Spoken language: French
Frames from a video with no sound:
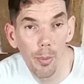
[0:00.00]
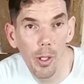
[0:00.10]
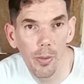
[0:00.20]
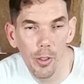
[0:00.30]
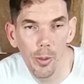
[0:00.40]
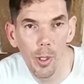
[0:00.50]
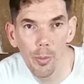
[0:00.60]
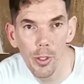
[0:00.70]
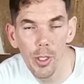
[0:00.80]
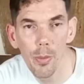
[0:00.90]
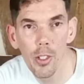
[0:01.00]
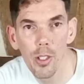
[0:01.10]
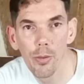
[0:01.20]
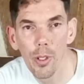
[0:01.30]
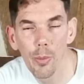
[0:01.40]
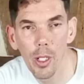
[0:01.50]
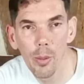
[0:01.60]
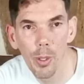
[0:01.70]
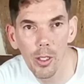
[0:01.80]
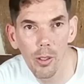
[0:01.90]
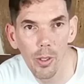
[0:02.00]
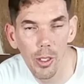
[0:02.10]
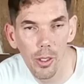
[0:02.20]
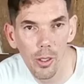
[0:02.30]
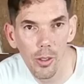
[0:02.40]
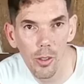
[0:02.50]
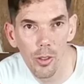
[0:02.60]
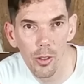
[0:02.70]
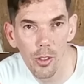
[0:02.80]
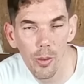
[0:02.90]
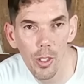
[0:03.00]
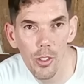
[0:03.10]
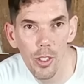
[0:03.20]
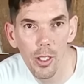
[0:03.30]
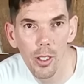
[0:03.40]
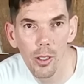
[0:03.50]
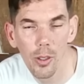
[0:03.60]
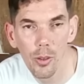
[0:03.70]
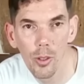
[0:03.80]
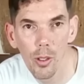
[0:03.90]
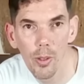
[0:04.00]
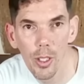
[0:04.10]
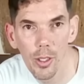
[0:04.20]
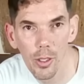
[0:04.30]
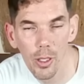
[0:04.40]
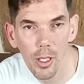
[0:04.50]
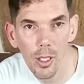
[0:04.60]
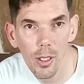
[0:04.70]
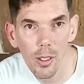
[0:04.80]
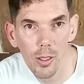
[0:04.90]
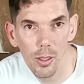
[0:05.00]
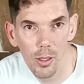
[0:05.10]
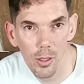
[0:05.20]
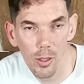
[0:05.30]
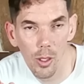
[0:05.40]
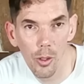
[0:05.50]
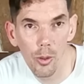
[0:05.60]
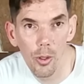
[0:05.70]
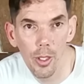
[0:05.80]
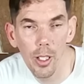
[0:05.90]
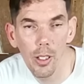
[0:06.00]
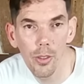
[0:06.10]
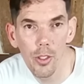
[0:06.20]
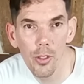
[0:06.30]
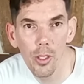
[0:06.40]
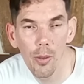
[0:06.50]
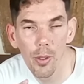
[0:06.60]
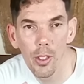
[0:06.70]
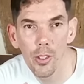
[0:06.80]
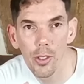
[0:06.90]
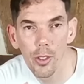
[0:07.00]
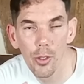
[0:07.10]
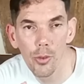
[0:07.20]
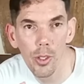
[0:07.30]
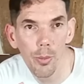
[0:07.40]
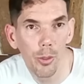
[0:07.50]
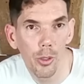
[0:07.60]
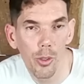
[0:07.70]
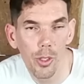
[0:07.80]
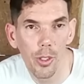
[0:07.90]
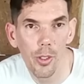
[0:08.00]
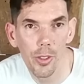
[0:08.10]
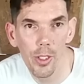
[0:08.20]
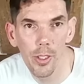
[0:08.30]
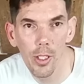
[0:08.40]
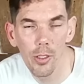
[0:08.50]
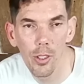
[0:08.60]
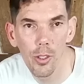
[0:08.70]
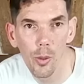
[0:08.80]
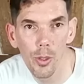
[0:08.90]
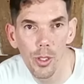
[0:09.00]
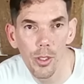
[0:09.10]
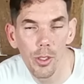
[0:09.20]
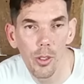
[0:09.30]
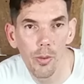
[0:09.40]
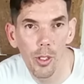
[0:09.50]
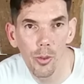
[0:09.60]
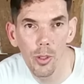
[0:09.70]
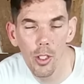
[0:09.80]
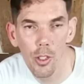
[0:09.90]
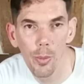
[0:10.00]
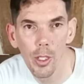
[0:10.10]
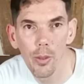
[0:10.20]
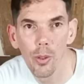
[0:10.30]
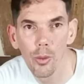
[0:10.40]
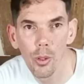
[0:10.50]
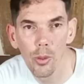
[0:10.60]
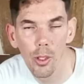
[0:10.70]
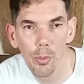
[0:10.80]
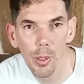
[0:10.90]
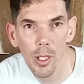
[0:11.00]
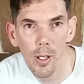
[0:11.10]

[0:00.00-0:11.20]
qui n'est pas forcément impossible. Hein. Je l'ai fait moi avec ma Corvette. J'avais acheté une Corvette euh, en Angleterre, sachant qu'elle venait des États-Unis, puisque c'était une C5Z06, c'est une version qui n'a jamais été vendue en Europe.